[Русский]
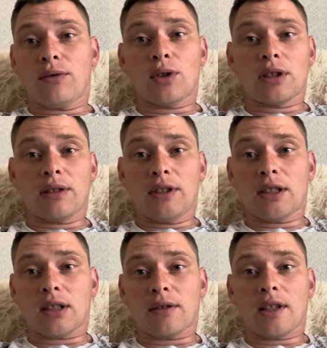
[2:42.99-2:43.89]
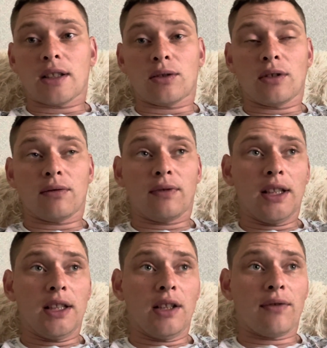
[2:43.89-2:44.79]
Все зависит от вас. То есть
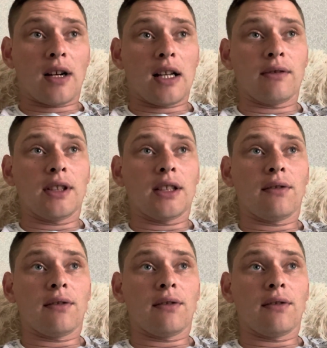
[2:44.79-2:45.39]
вы не вкалываете,